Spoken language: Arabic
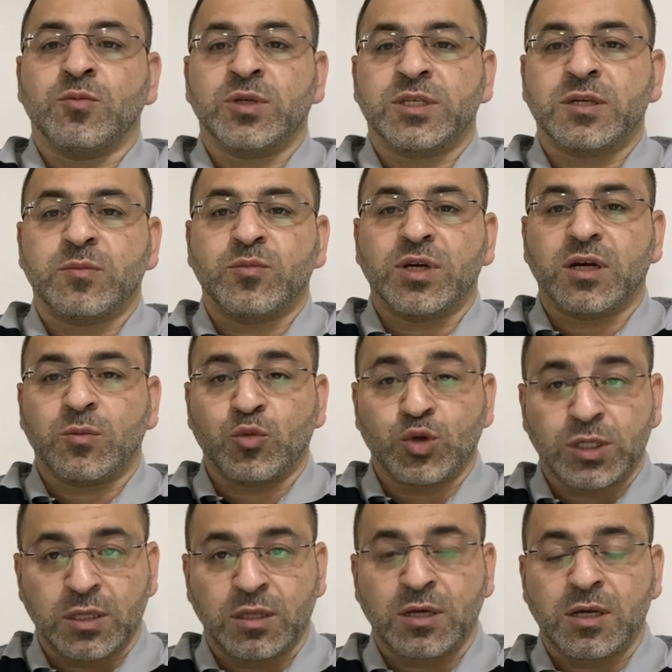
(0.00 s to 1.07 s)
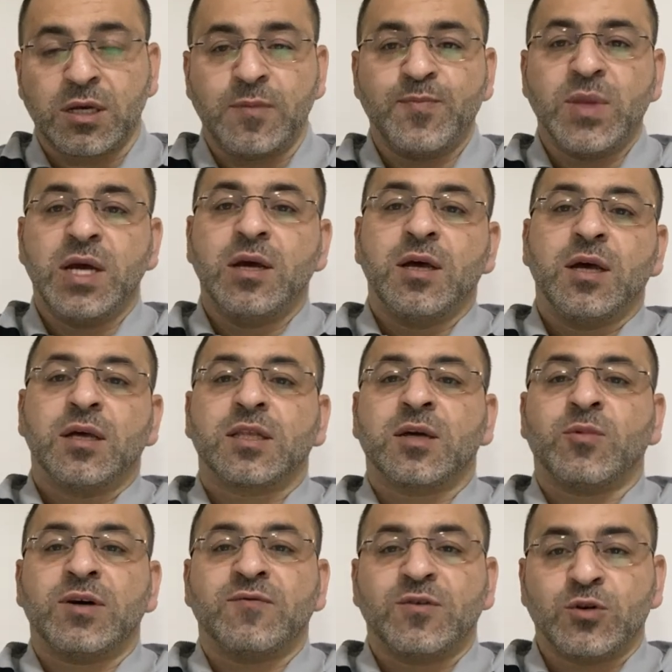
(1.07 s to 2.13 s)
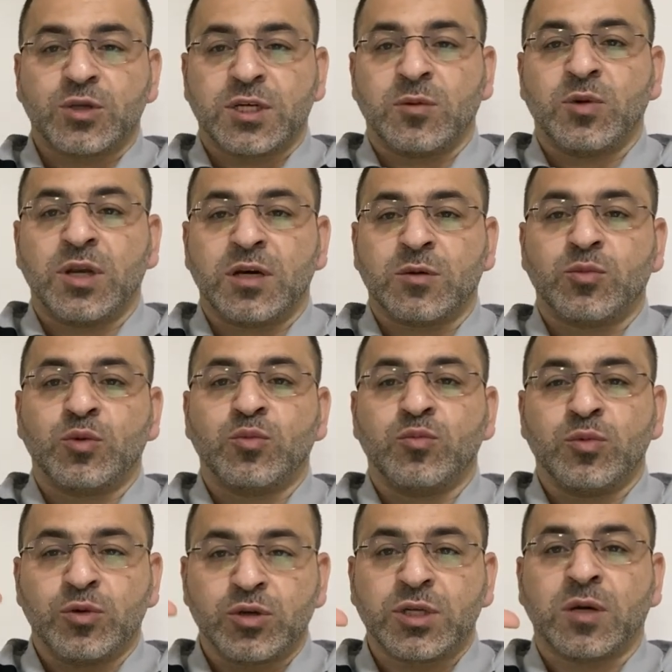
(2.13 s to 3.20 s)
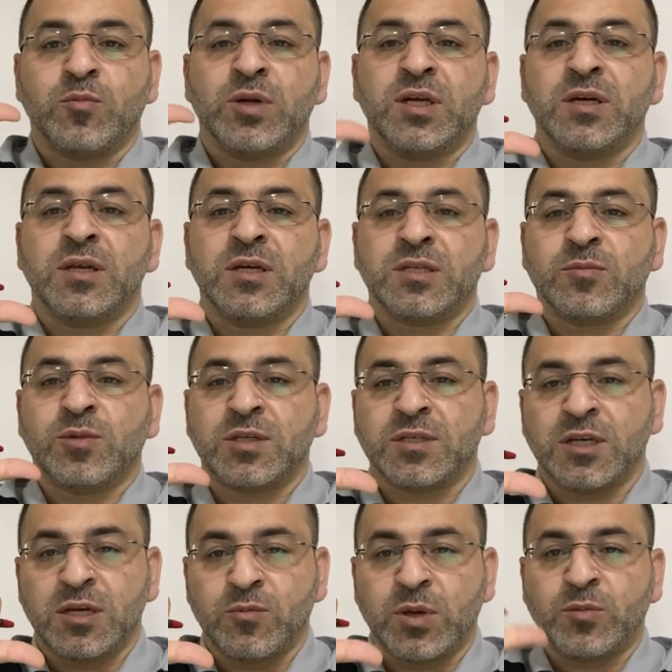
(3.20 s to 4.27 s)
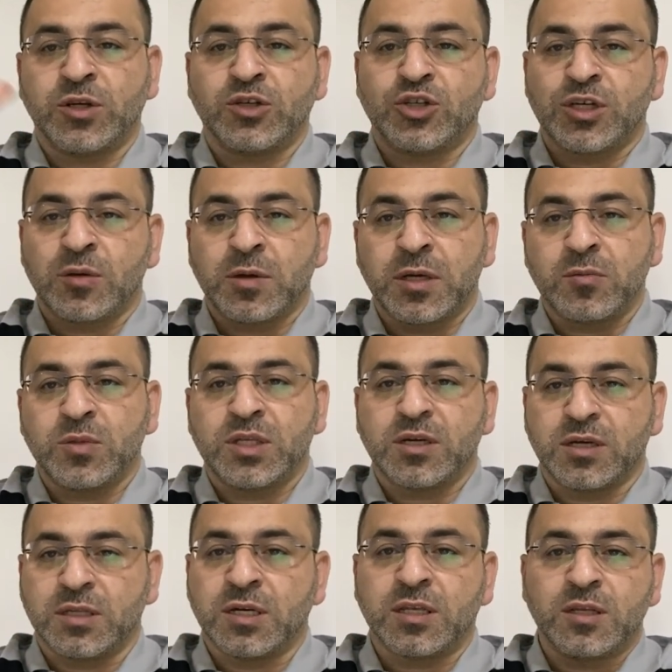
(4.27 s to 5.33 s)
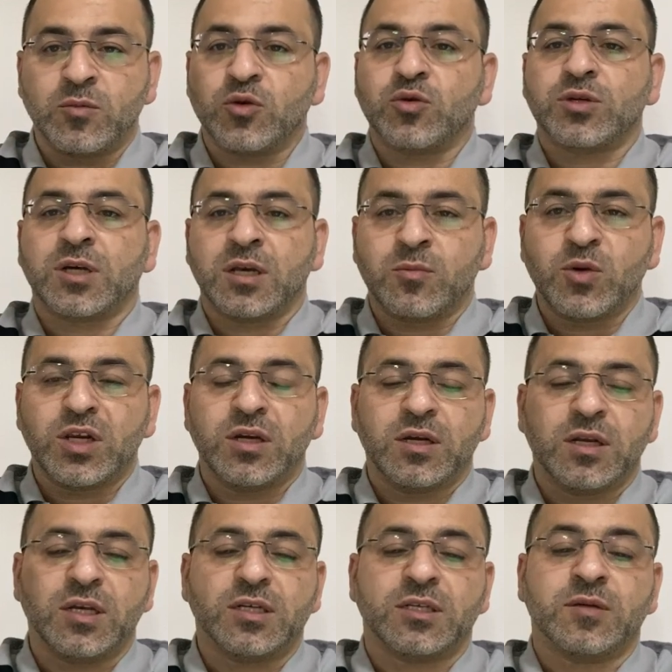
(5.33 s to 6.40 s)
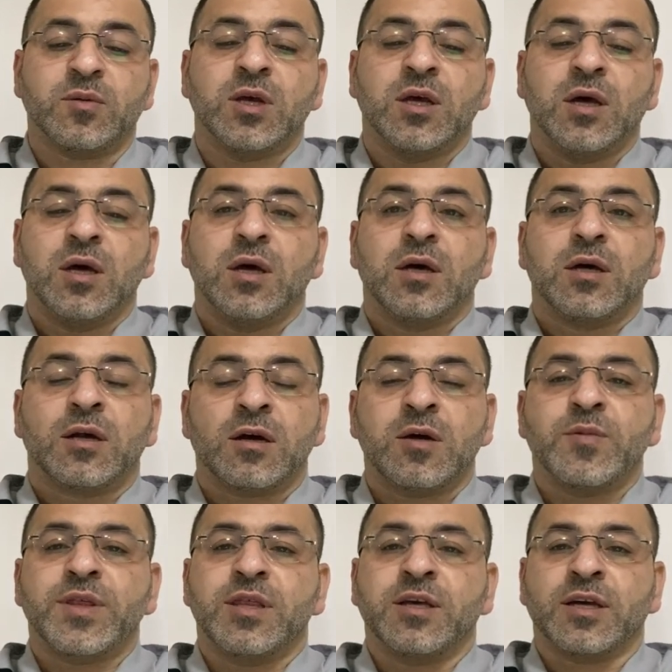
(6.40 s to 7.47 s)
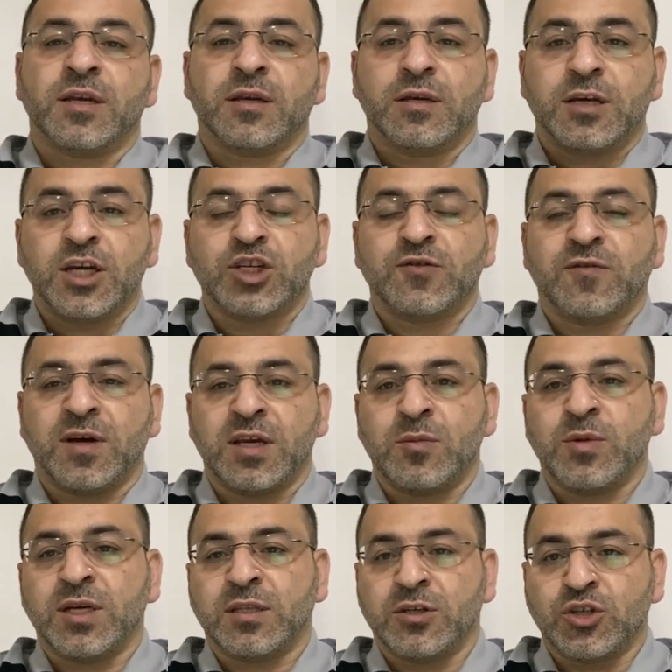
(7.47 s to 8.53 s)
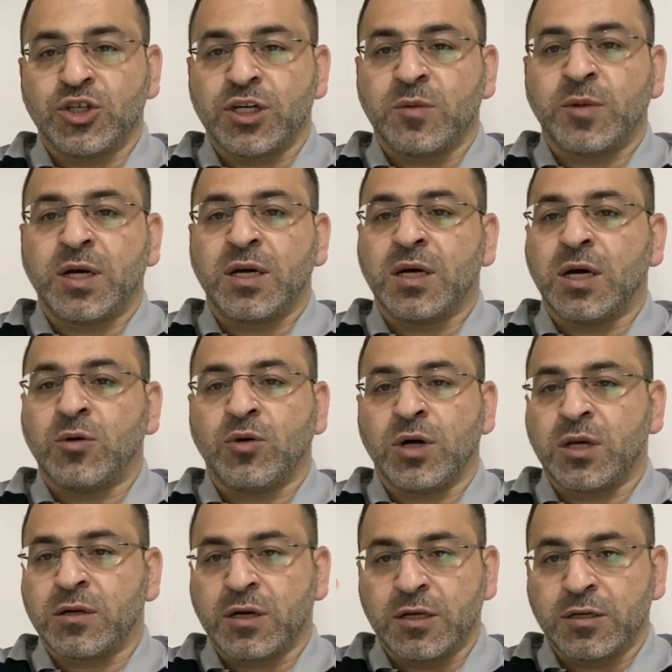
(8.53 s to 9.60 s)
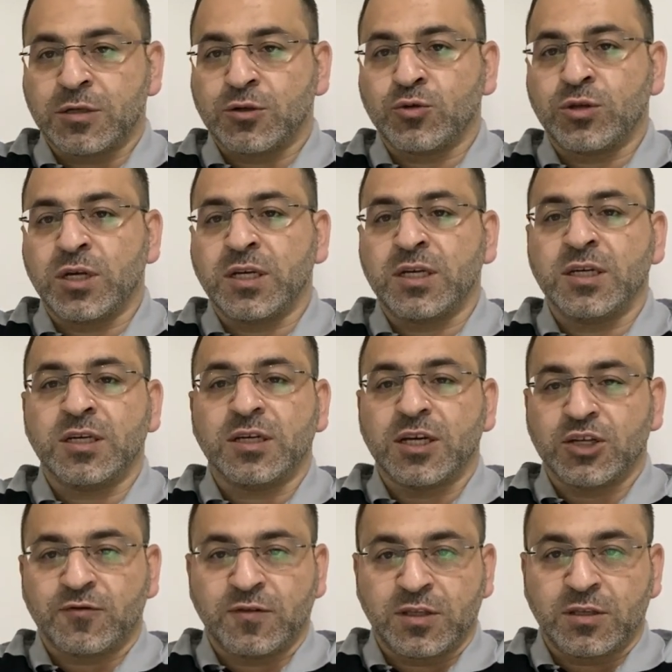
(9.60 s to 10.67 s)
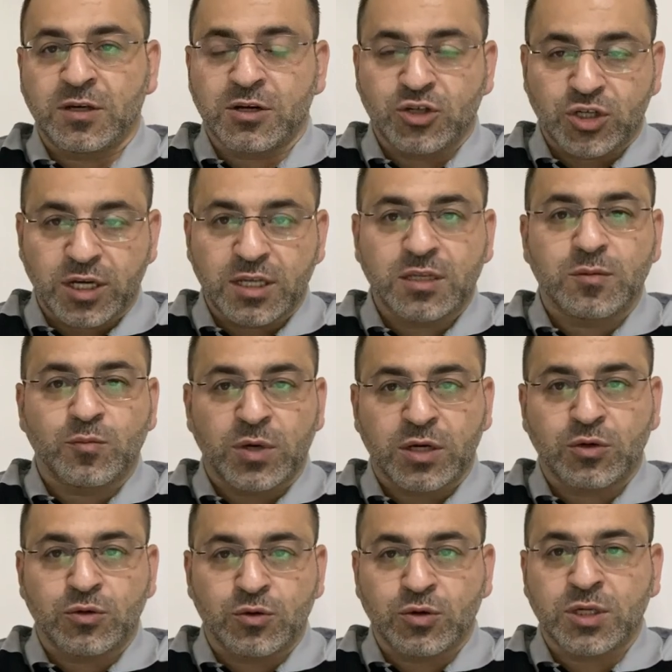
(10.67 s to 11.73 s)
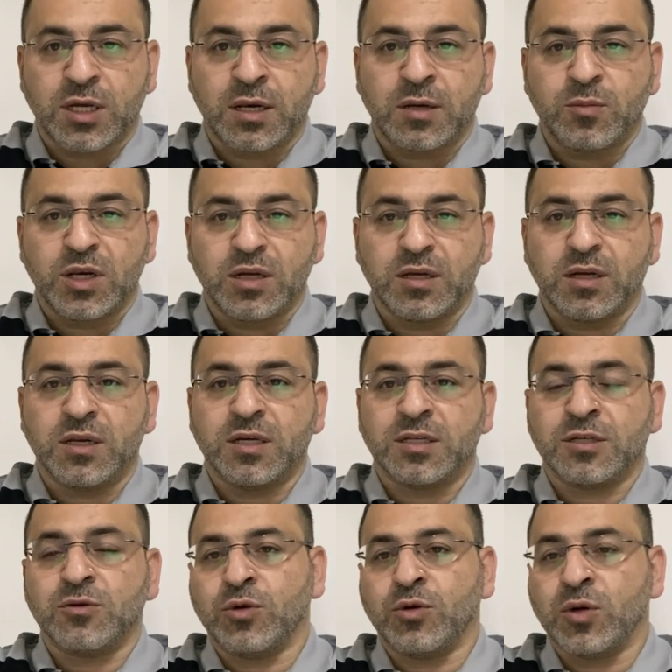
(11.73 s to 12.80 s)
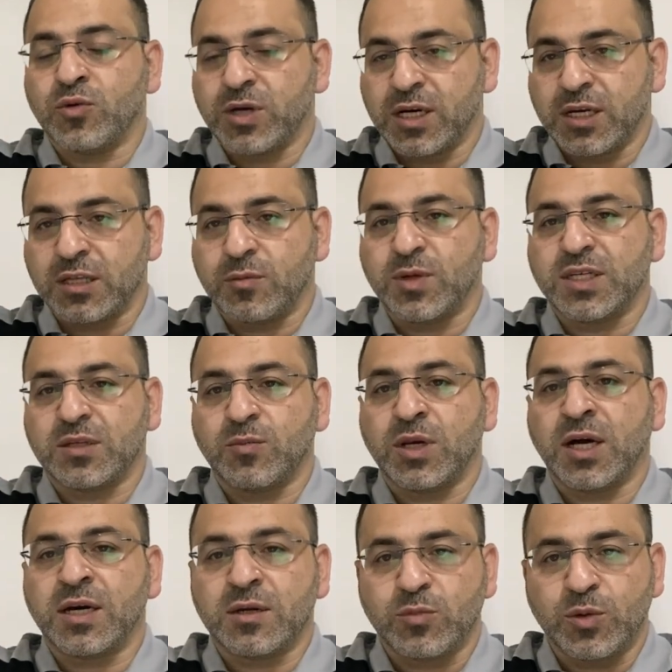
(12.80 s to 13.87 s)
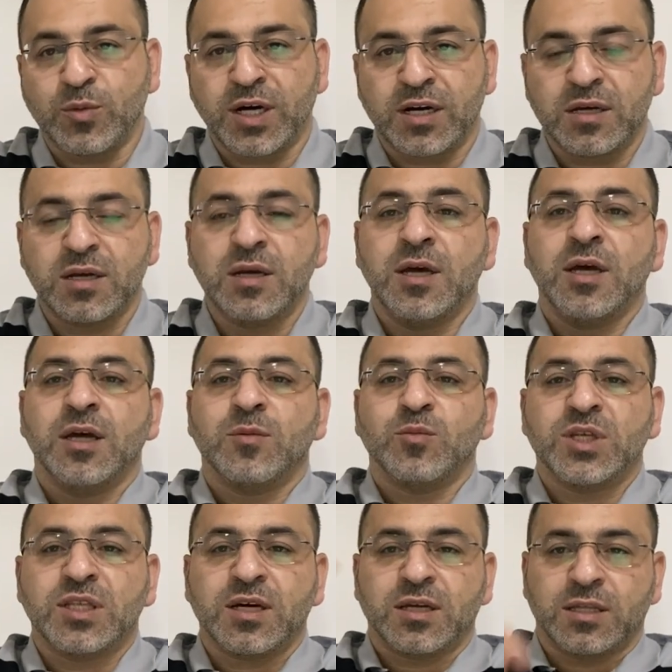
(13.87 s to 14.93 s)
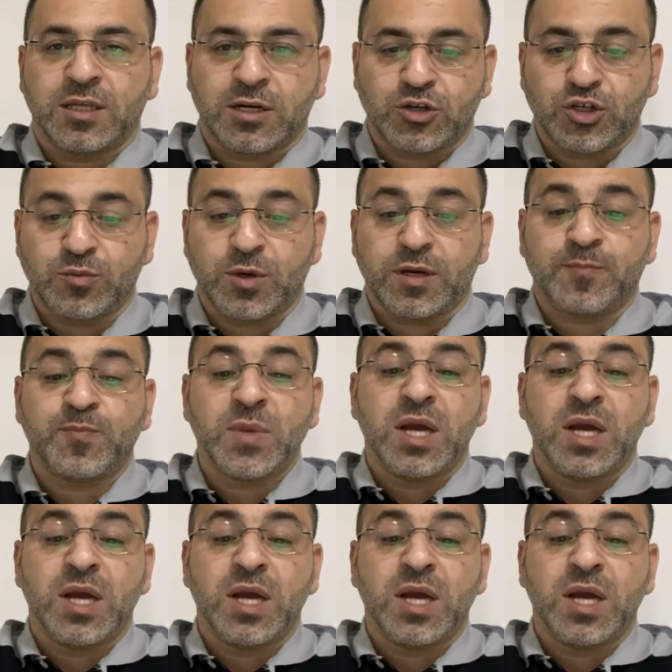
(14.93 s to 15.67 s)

بنسميها المصدقه طبعا في نسخه بالعربي ونسخه بالانجليزي بتستلمها من الجامعه بدك تقدم النسخه بالانجليزي رقم اثنين كشف علامات الجامعة أو على رأي السودانيين كشف الدرجات برضو النسخة اللي بالإنجليزي ولو كانت بس بالعربي معك بدك تترجمها